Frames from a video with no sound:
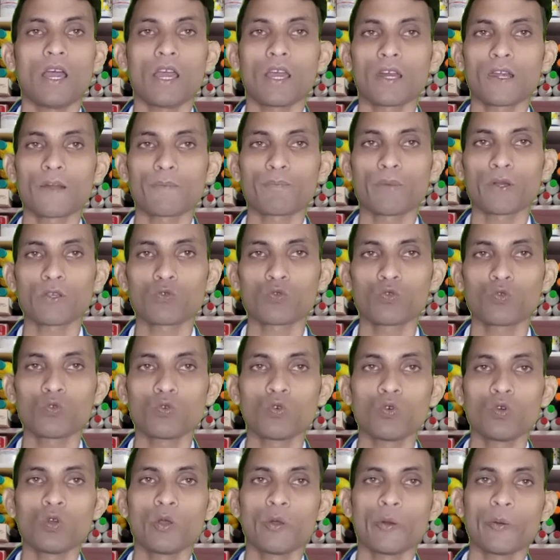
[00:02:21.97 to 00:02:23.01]
अगर पशु
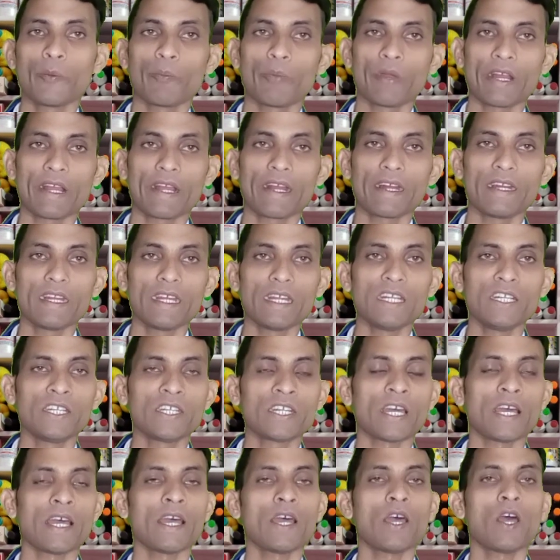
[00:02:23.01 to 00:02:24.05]
प्रेग्नेंट
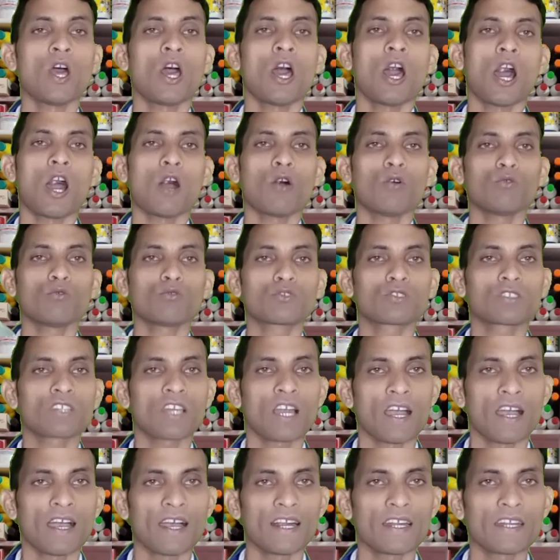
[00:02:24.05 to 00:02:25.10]
है और उसका
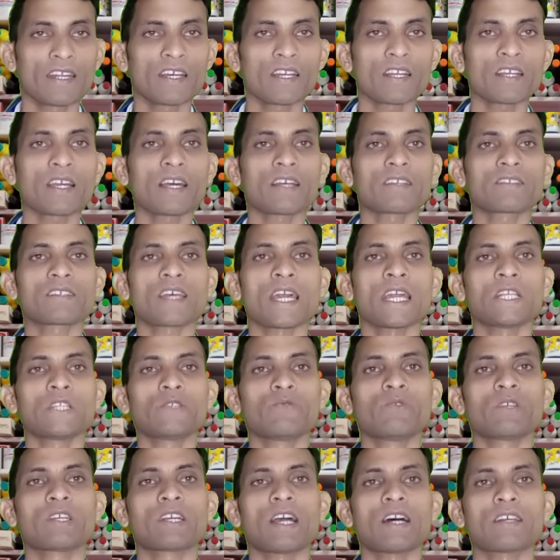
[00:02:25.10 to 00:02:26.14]
अडर का साइज
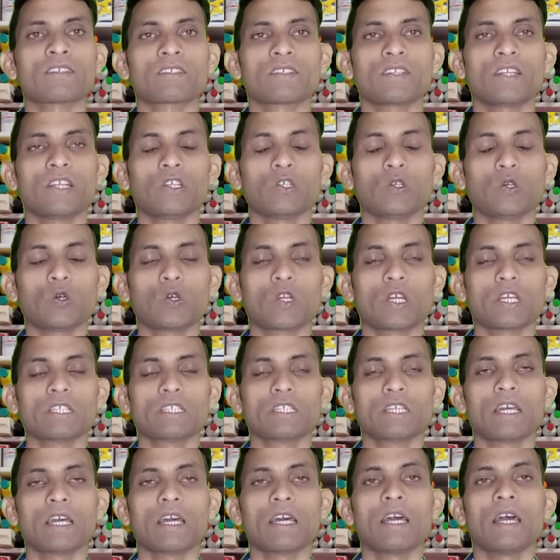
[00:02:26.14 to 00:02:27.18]
विकास नहीं हो रही
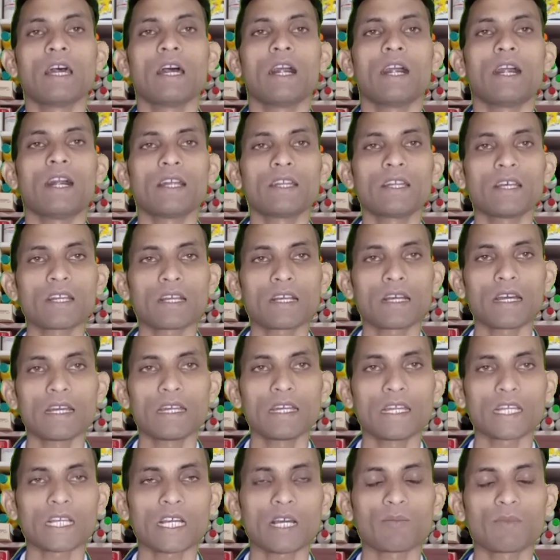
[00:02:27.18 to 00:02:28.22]
है अडर
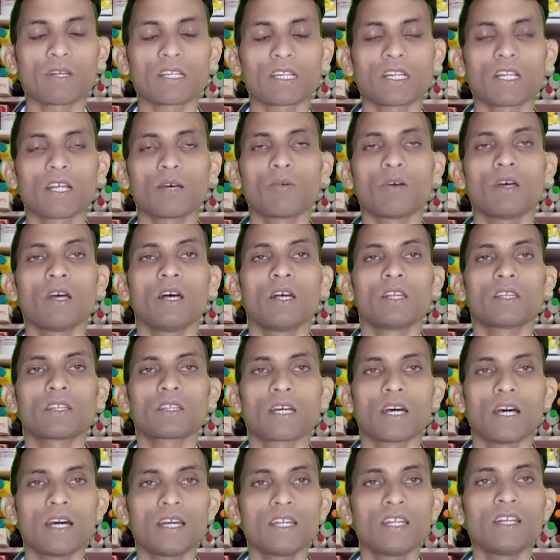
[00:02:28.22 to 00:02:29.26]
कहने का मतलब
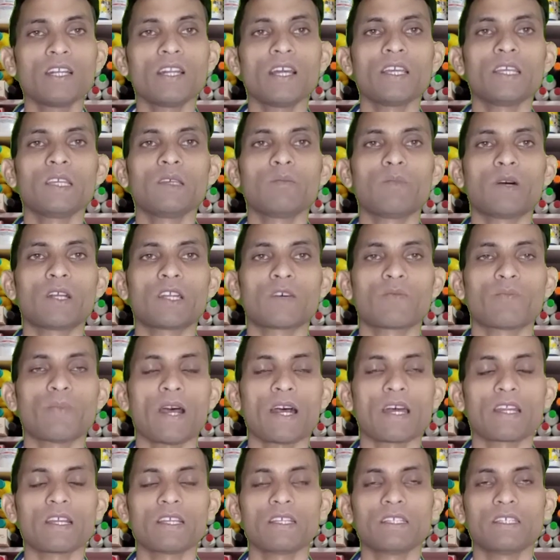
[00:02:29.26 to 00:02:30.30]
थन नहीं बढ़ पा
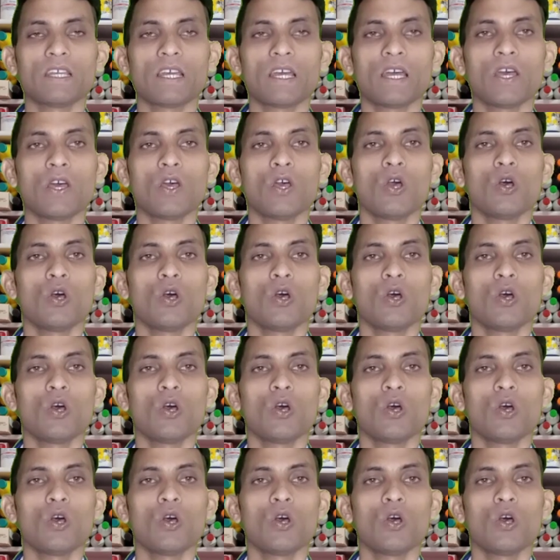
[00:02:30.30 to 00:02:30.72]
रही है